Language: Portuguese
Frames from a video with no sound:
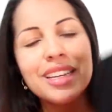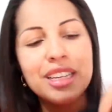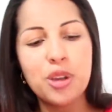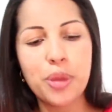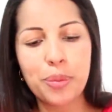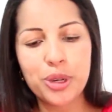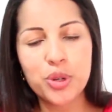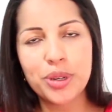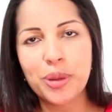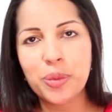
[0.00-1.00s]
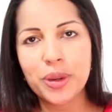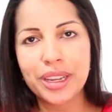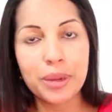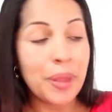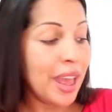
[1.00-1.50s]
daqui eu me apaixonei por
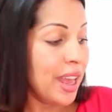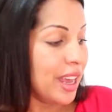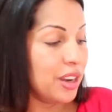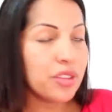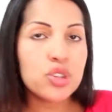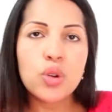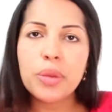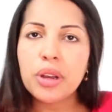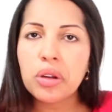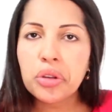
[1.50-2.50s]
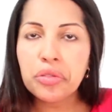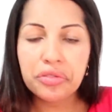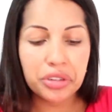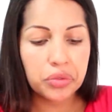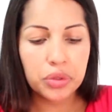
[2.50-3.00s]
ele. Ele vestiu melhor que o
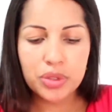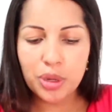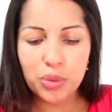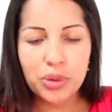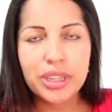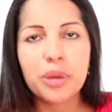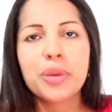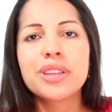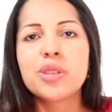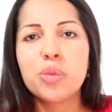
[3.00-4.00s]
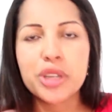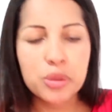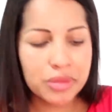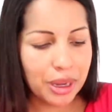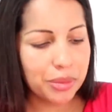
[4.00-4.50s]
vinho, não sei porquê, porque são o
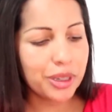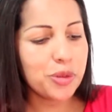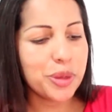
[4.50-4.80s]
mesmo tamanho,